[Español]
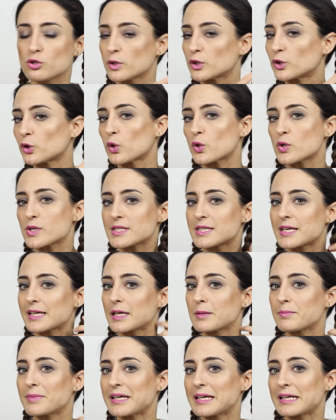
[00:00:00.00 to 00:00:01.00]
sobre todo desde
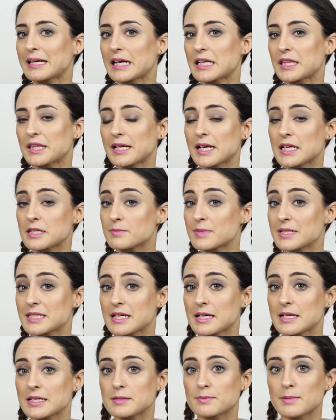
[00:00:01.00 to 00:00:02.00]
que me realicé las
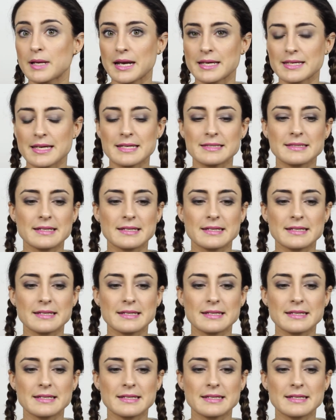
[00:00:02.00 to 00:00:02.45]
mechas balayas,